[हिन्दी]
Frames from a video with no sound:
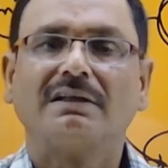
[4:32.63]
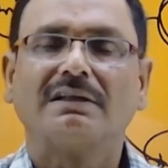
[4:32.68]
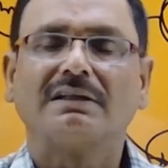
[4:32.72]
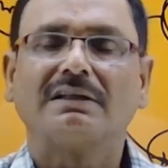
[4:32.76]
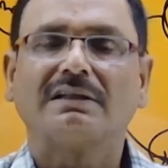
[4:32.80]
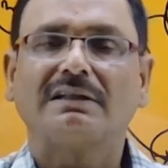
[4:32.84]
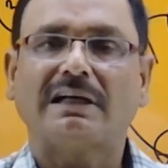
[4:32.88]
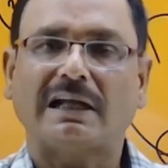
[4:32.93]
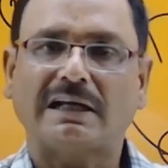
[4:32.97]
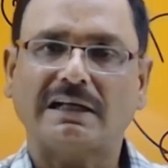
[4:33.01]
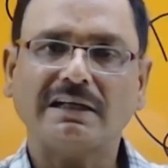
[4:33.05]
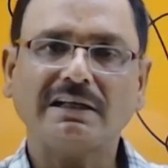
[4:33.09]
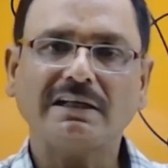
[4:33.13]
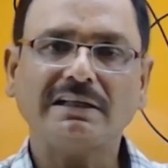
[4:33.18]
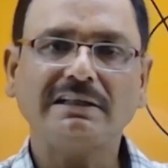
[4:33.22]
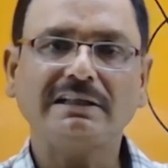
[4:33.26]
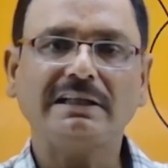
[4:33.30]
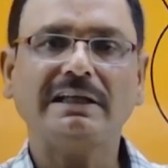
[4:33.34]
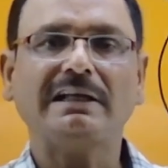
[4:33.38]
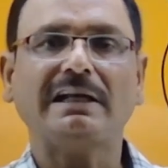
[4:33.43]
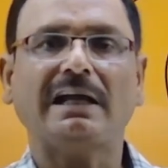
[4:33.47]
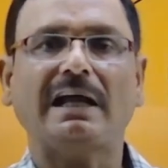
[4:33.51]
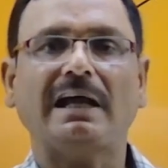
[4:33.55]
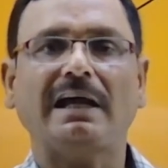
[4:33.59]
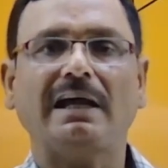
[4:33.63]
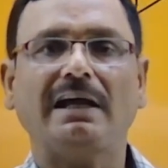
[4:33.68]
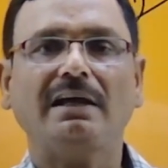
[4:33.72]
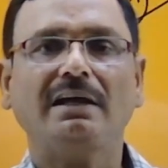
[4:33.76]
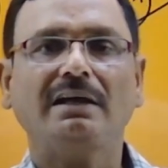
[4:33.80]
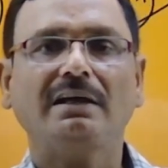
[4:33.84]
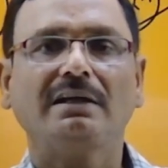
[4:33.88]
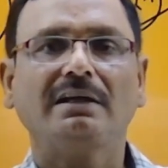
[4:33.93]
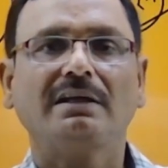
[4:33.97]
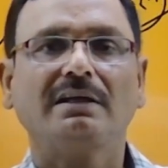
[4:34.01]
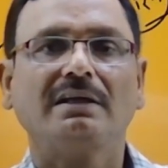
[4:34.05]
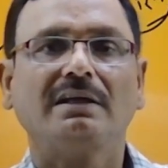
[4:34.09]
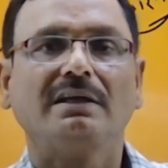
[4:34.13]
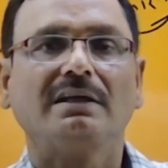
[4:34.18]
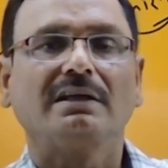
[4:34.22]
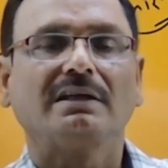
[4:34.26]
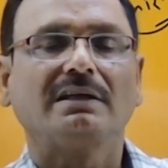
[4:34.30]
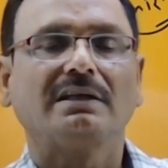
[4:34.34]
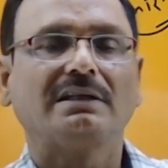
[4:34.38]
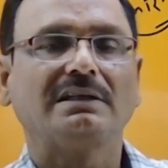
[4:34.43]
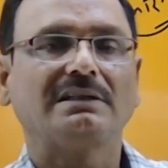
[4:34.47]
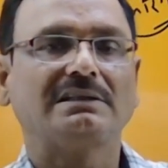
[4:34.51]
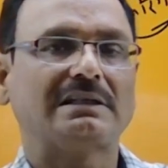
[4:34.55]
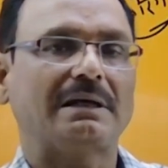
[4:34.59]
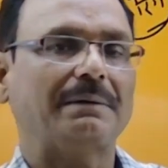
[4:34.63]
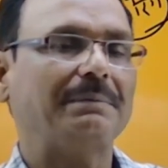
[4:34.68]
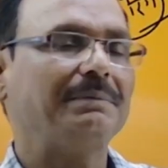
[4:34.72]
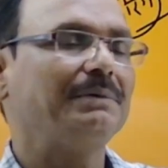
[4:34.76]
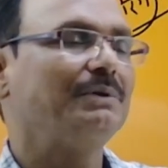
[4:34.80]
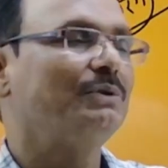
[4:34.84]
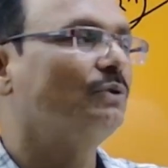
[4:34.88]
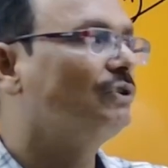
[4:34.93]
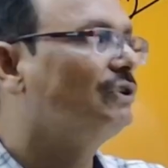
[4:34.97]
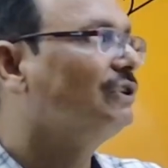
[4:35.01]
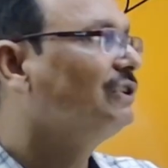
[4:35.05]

कारण ये रहा कि जब युद्ध